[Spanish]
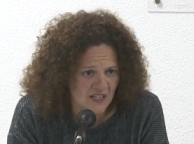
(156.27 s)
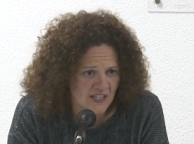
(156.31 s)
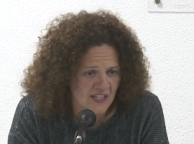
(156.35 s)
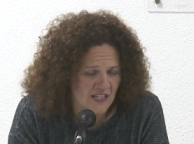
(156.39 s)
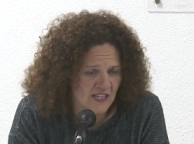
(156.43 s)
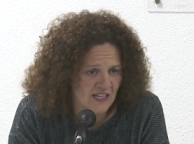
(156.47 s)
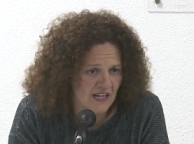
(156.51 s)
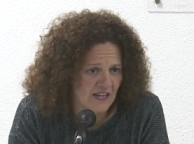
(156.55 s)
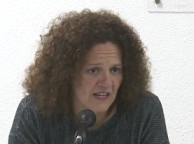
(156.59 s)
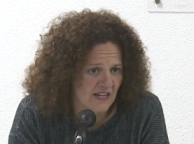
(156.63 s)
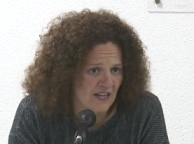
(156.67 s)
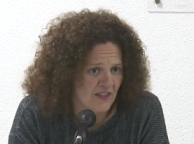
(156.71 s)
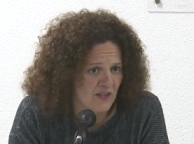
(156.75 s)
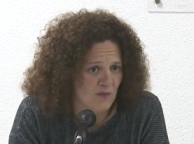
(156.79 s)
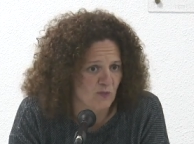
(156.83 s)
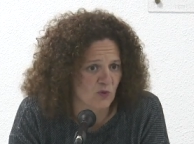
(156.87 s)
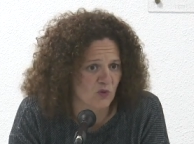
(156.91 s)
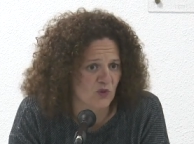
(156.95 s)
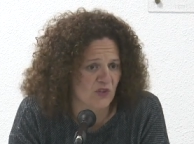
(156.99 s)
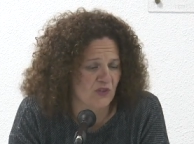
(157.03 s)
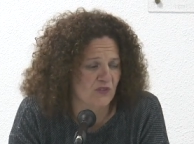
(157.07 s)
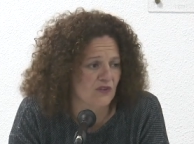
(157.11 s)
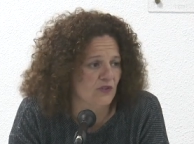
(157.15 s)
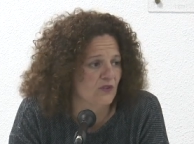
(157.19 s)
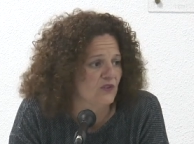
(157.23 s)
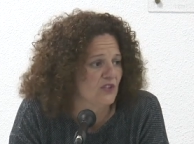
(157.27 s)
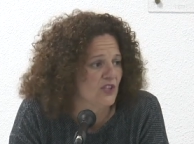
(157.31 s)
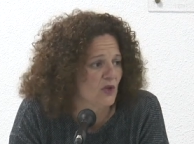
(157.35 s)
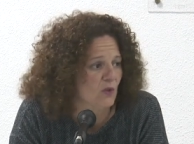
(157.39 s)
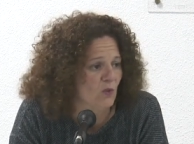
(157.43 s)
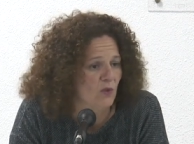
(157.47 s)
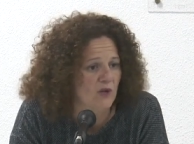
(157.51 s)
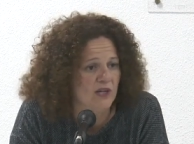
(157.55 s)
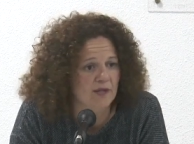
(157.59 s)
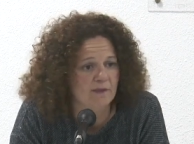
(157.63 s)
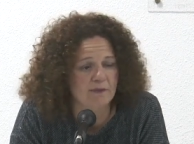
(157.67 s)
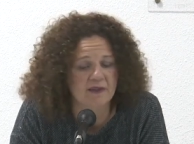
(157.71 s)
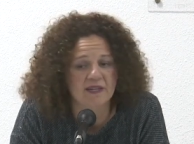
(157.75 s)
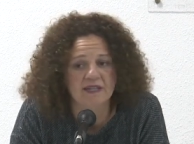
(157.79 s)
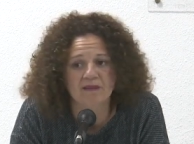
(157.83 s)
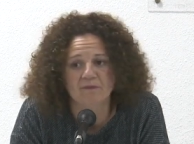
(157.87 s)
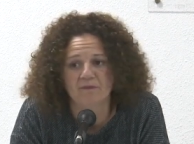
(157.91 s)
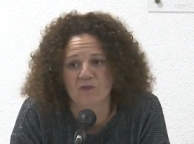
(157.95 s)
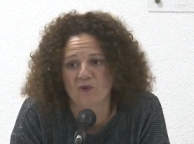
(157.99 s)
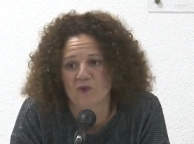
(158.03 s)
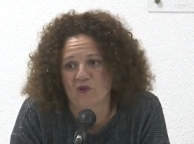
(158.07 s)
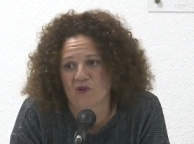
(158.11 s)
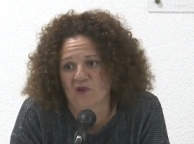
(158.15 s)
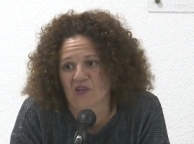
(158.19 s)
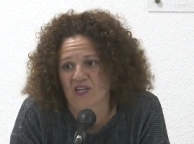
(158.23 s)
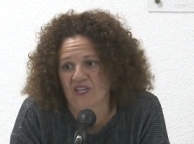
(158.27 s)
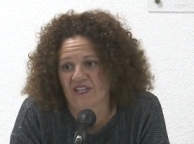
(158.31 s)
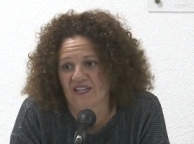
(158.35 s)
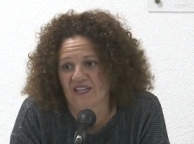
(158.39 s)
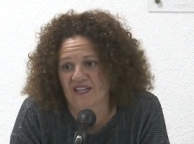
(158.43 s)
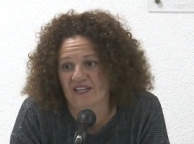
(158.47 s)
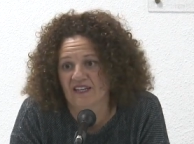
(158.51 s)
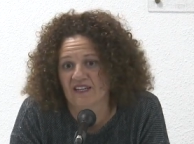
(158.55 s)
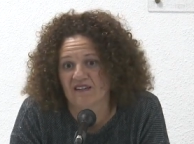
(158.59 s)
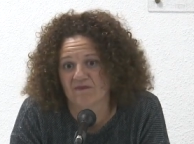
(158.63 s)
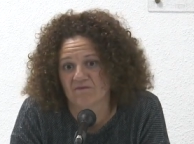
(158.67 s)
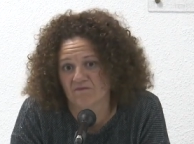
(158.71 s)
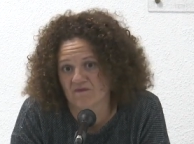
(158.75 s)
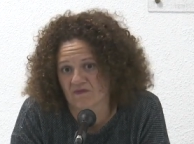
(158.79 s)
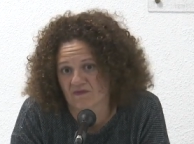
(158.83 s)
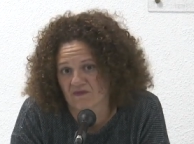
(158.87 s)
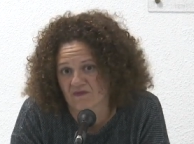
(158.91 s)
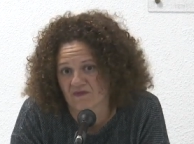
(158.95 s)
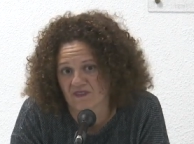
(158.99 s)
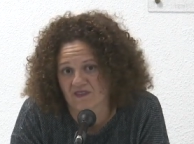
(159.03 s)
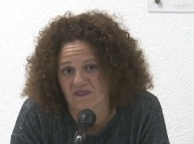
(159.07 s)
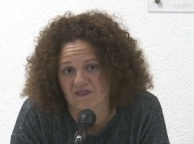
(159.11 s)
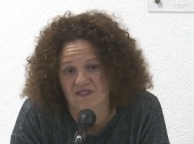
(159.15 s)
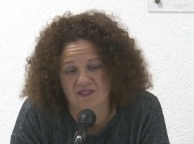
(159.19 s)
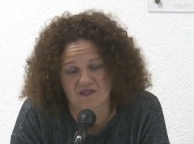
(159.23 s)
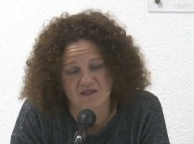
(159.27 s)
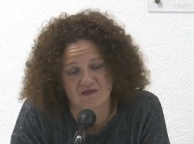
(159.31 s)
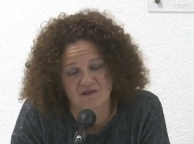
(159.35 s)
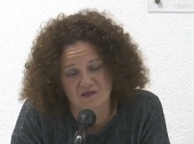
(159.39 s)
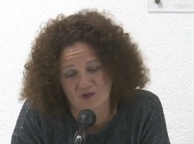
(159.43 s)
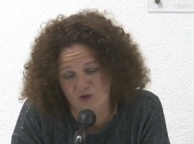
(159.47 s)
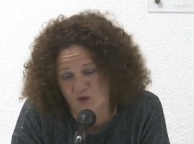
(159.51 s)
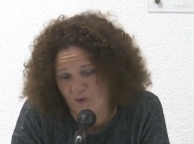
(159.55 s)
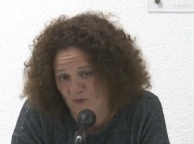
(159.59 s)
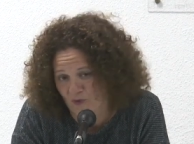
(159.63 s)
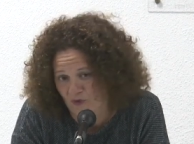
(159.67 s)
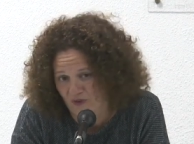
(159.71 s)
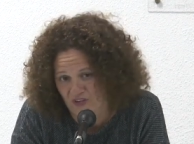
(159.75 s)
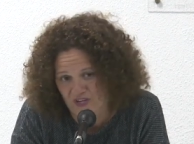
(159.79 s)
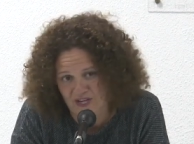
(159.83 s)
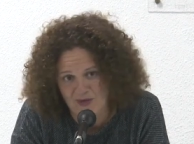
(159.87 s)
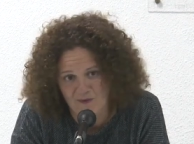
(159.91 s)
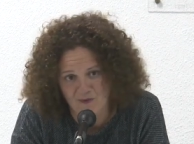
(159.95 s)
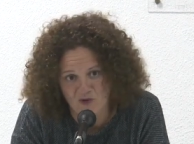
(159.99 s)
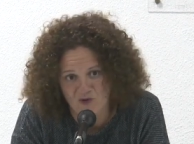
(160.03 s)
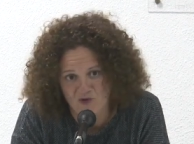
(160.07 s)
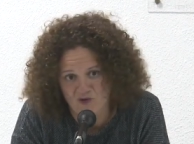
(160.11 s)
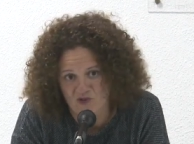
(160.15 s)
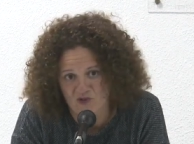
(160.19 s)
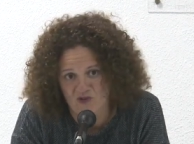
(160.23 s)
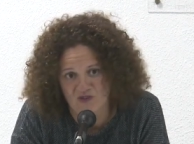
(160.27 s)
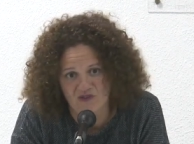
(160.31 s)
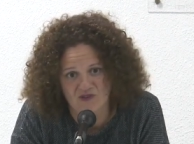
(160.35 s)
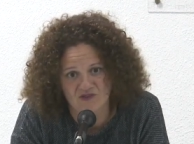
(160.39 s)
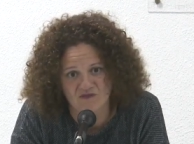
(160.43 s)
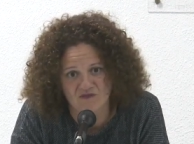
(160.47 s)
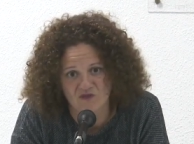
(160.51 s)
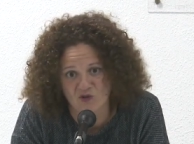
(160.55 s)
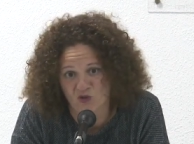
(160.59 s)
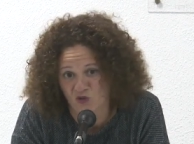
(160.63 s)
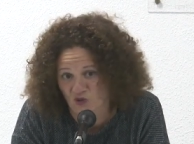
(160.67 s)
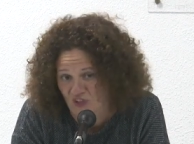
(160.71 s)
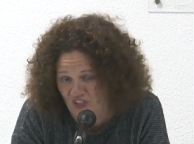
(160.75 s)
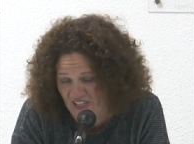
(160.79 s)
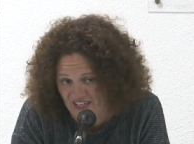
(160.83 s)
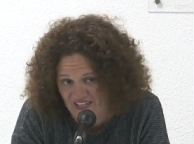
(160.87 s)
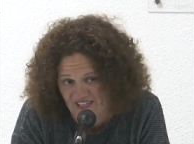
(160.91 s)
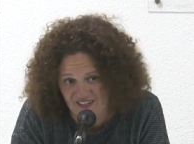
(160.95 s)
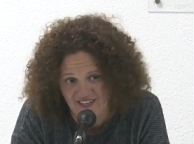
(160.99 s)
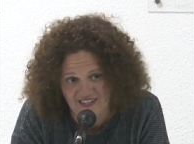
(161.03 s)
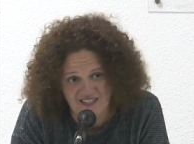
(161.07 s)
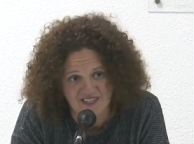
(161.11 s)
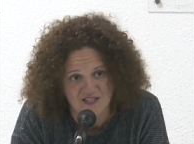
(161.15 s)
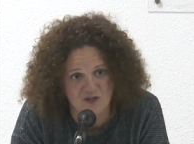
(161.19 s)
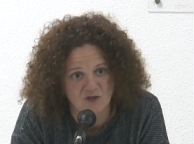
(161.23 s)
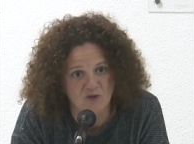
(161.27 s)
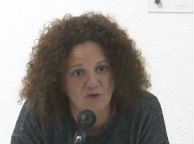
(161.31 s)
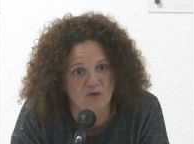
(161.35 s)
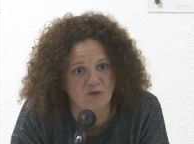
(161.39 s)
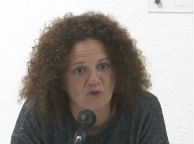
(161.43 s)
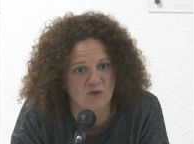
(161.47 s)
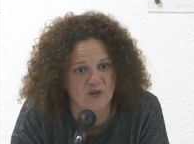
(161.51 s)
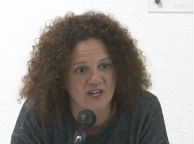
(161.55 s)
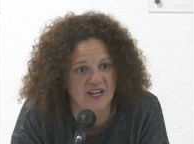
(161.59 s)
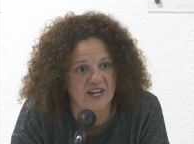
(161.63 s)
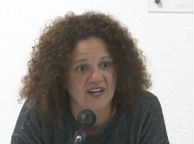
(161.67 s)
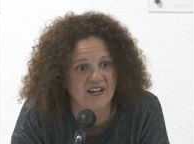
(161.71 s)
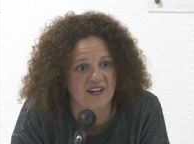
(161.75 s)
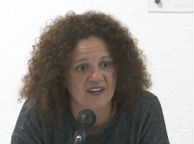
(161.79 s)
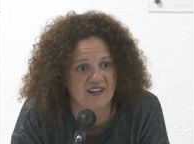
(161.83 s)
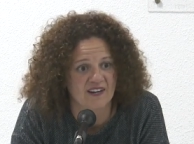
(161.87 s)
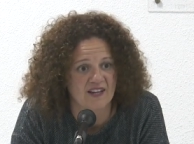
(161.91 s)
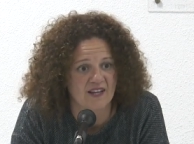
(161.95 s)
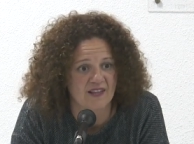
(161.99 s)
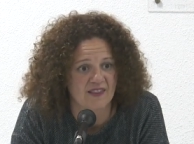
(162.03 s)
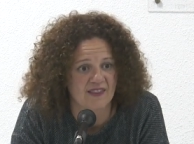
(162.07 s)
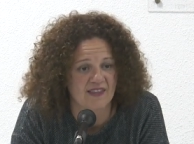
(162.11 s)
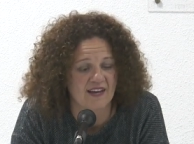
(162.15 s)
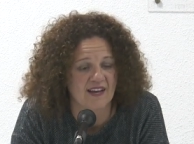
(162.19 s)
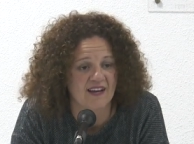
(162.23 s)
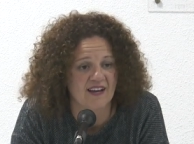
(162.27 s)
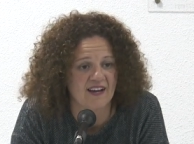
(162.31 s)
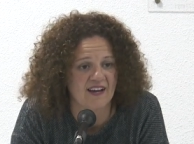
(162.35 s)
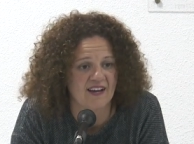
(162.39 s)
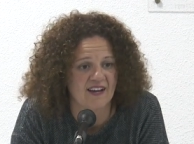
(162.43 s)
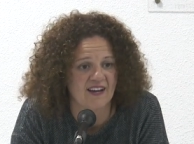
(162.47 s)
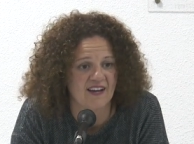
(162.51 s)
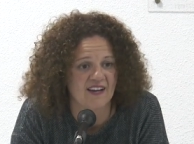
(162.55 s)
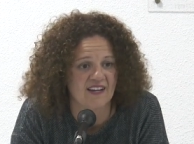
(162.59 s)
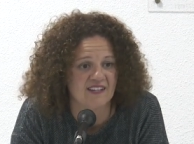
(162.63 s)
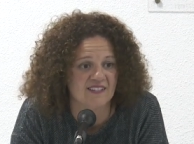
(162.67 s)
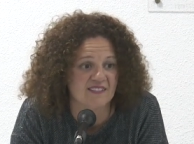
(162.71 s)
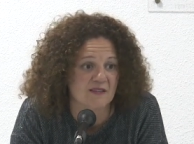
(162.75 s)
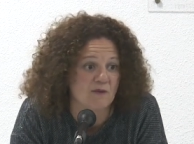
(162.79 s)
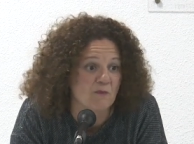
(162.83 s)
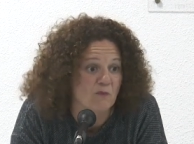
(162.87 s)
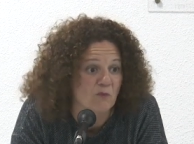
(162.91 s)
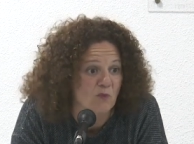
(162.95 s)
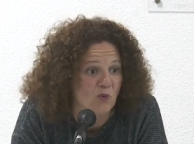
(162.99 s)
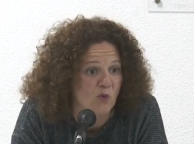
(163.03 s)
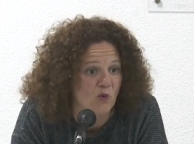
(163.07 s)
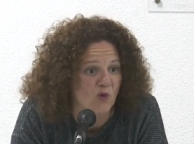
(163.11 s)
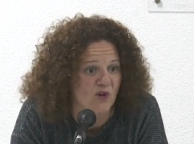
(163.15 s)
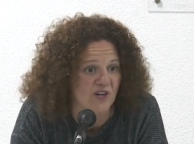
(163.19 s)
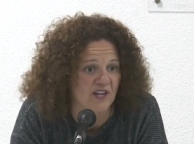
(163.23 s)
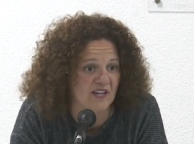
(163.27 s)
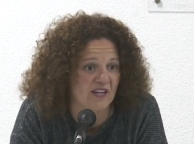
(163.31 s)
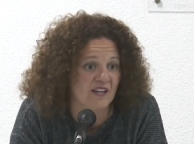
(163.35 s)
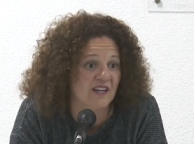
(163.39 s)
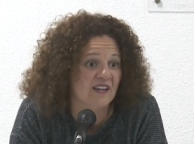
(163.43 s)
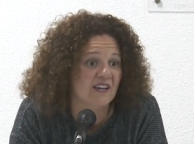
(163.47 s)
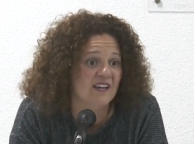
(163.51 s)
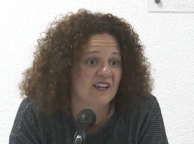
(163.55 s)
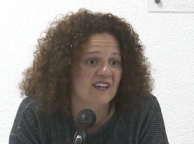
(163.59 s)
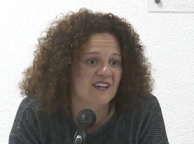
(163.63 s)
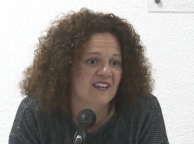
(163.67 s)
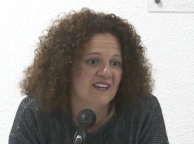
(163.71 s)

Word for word: y a la Diputación de Huelva, porque mm, no podríamos no tenerla si no fuera gracias a ese empuje